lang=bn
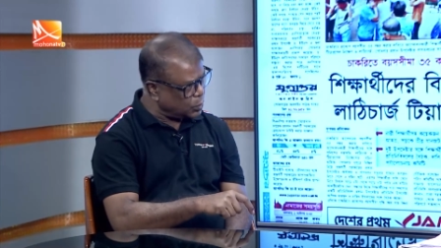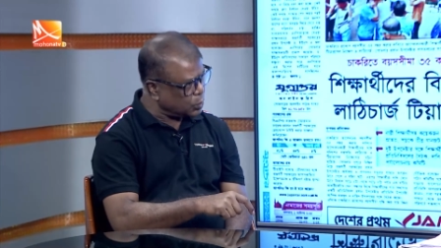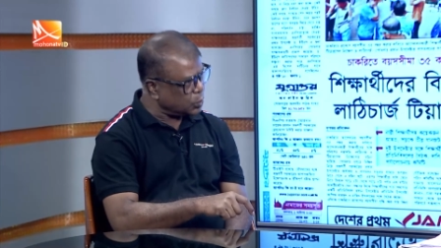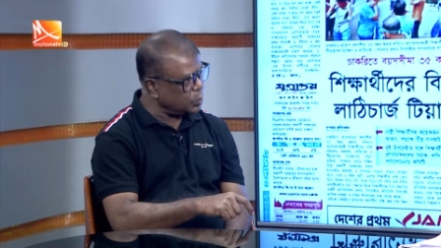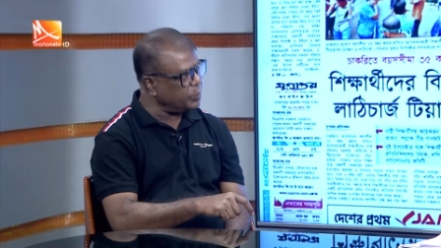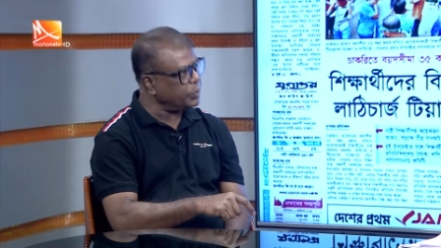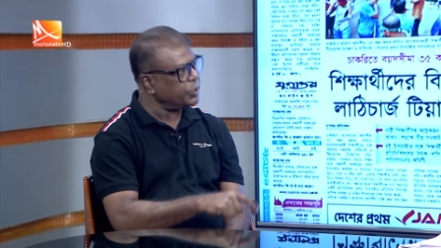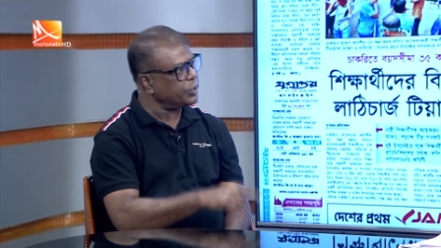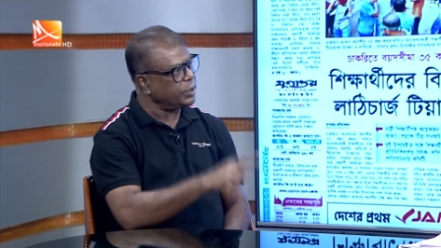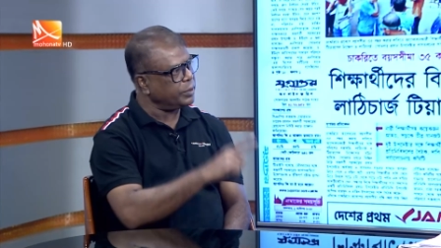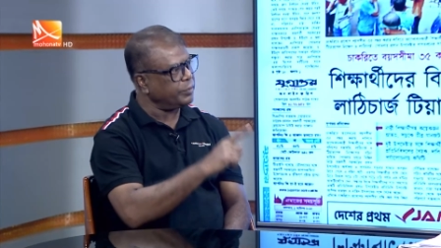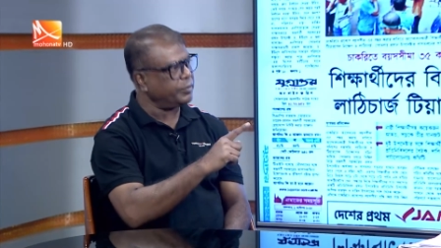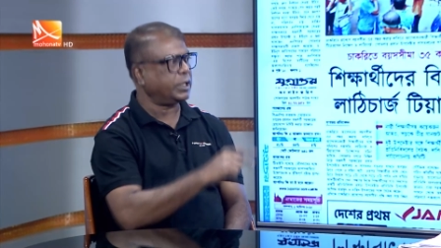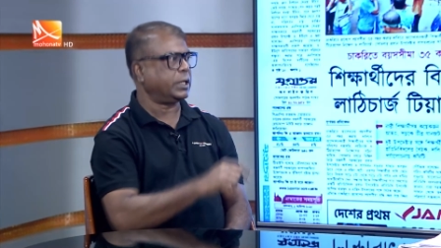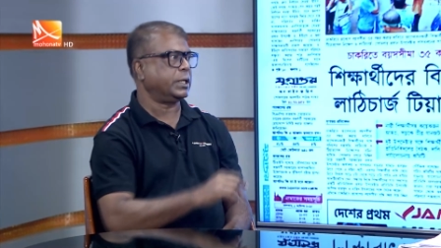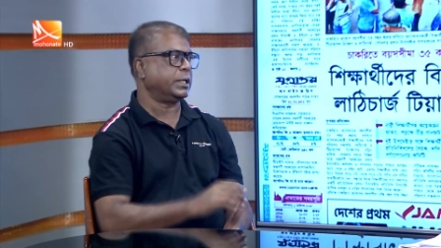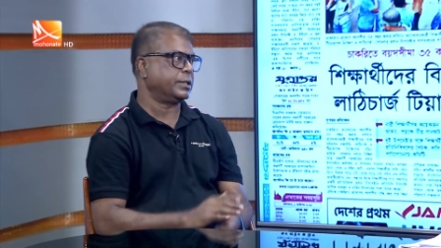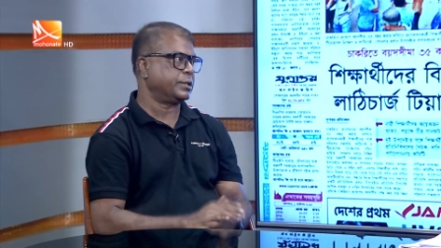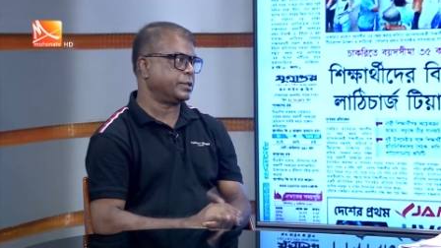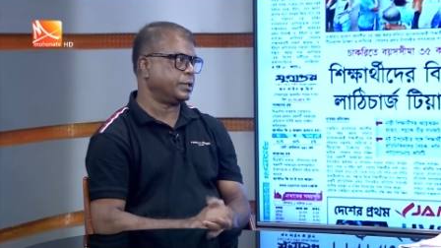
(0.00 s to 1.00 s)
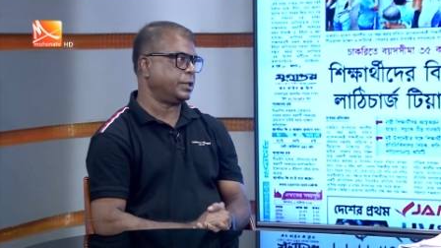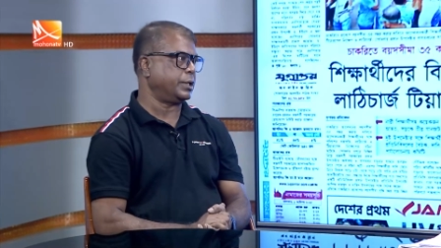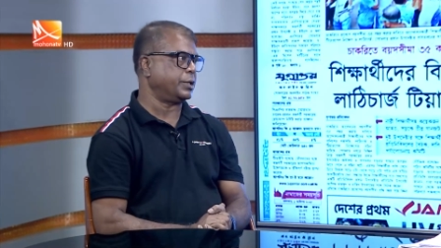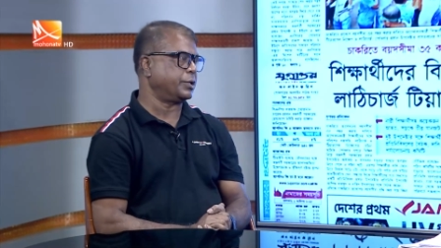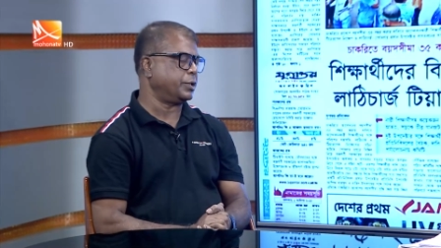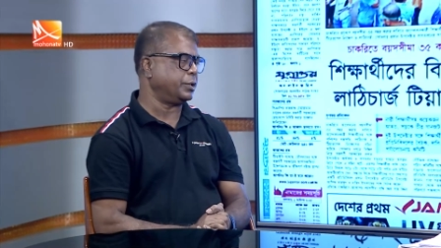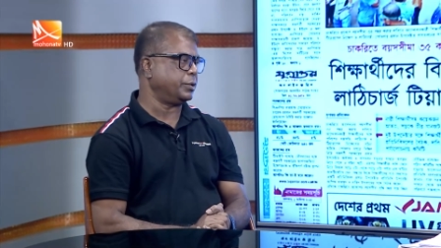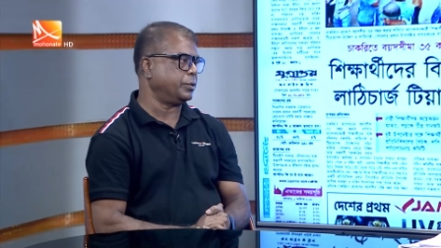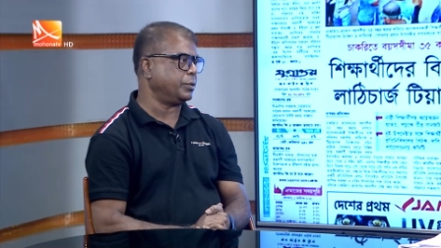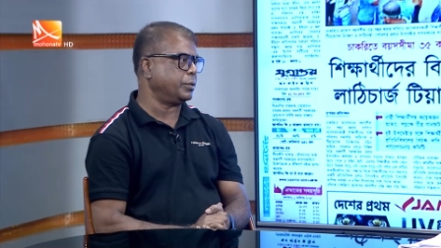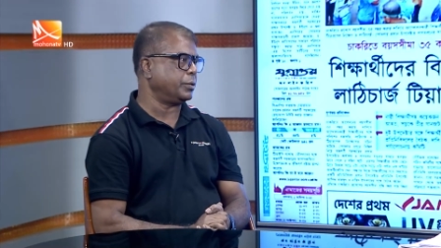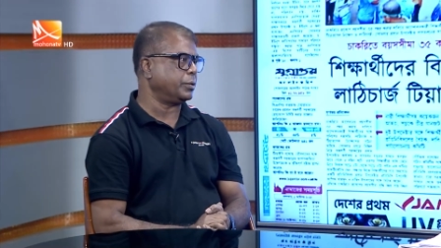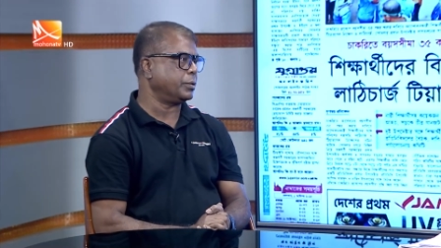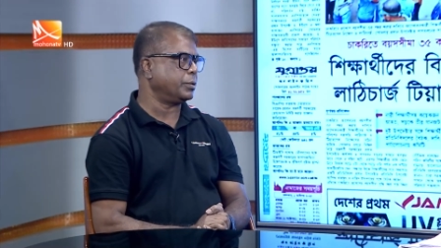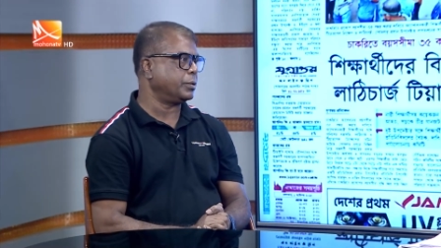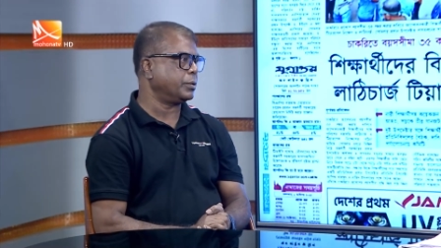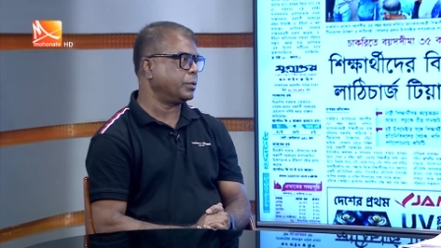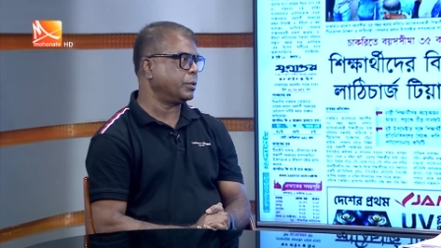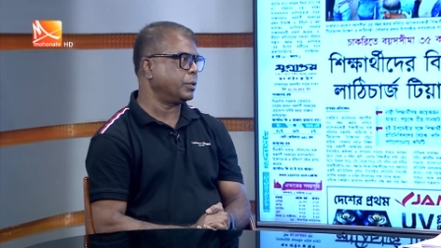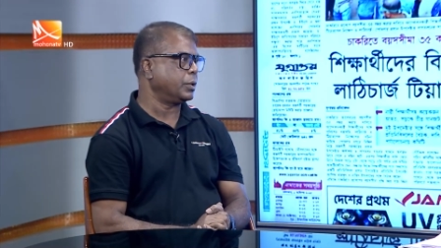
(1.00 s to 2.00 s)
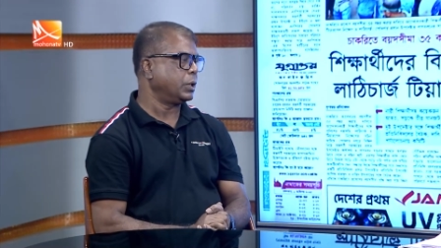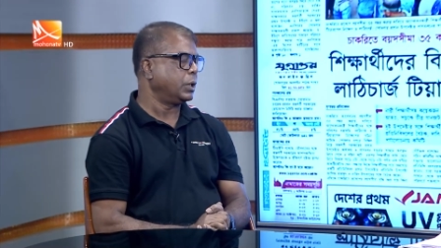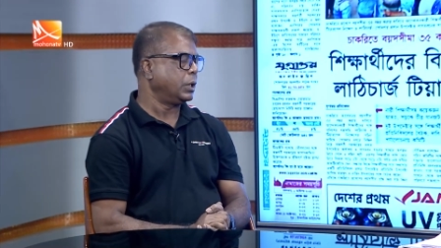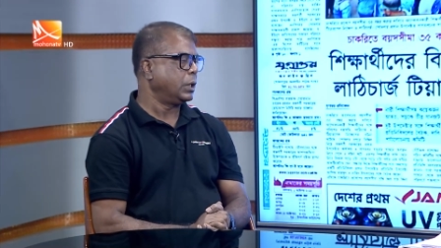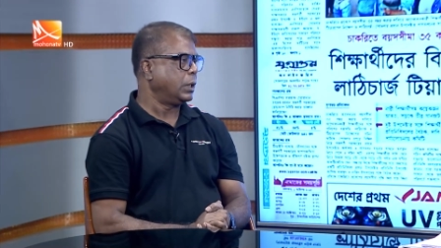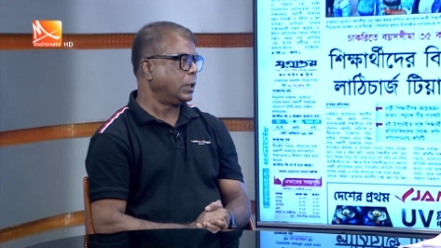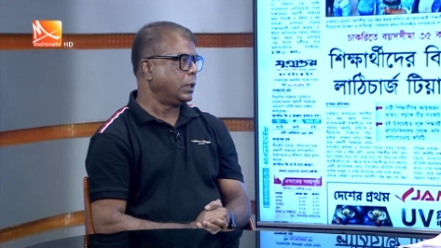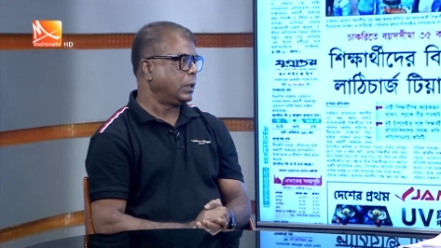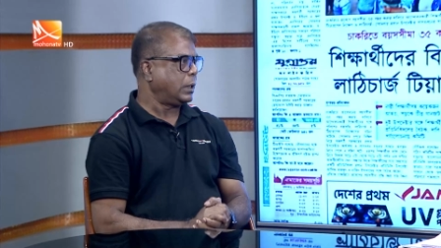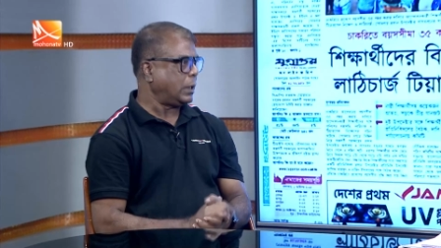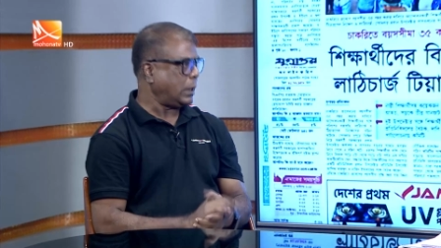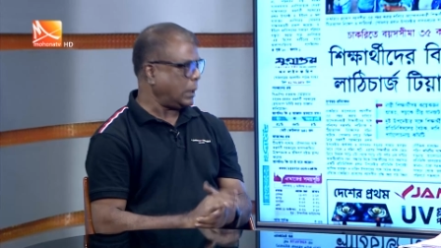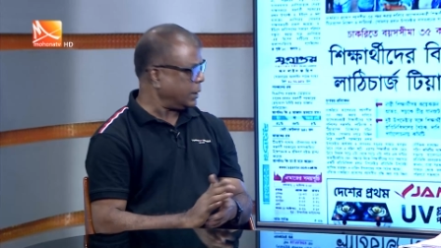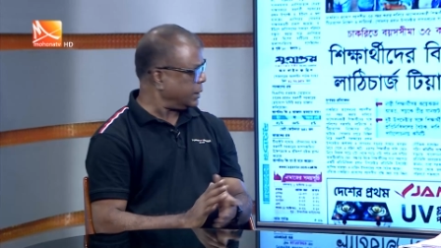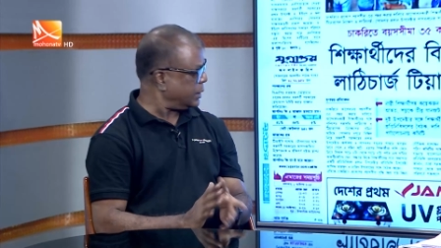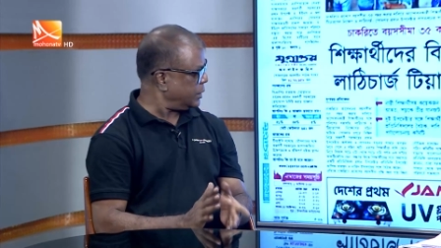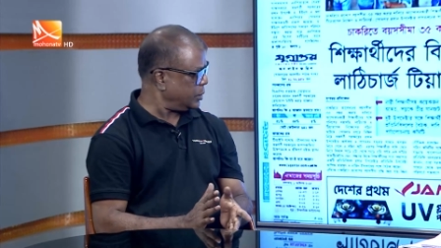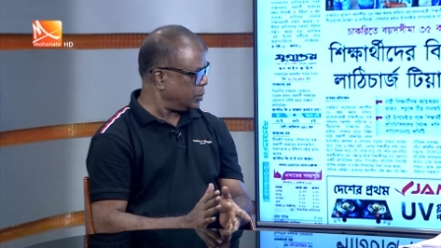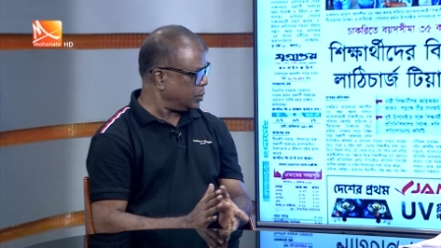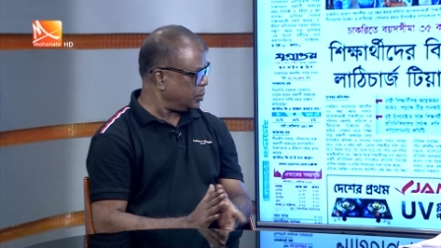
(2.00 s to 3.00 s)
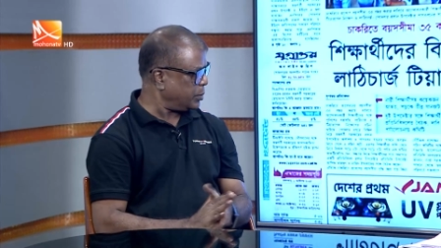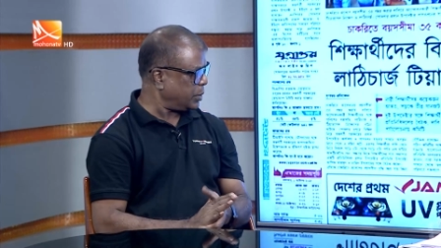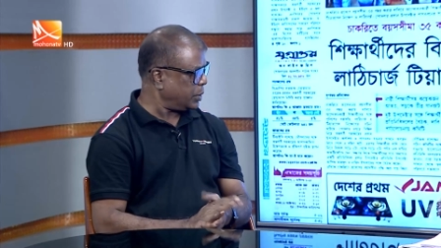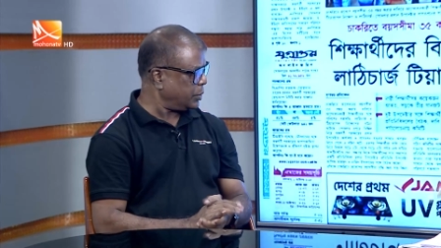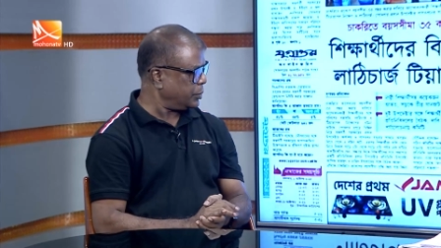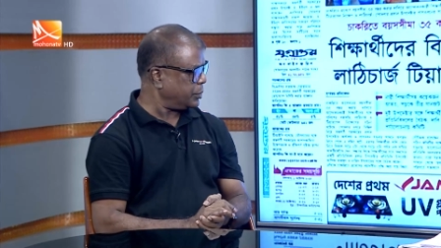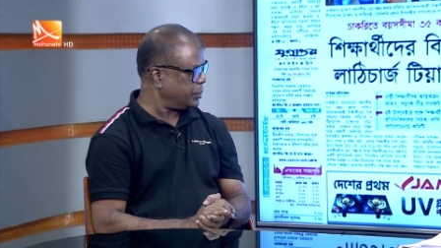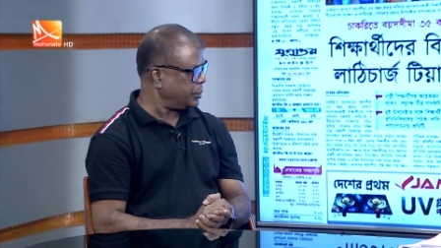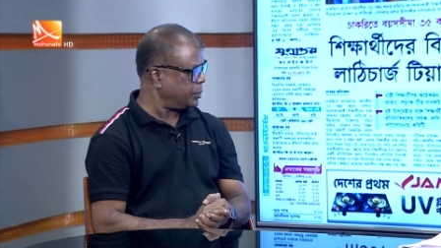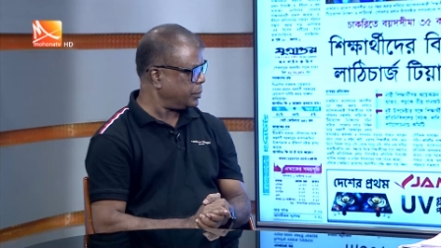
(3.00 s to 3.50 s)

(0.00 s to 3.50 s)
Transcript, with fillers: গত মাসেই মারা গেছেন আশি জন আক্রান্ত মানুষ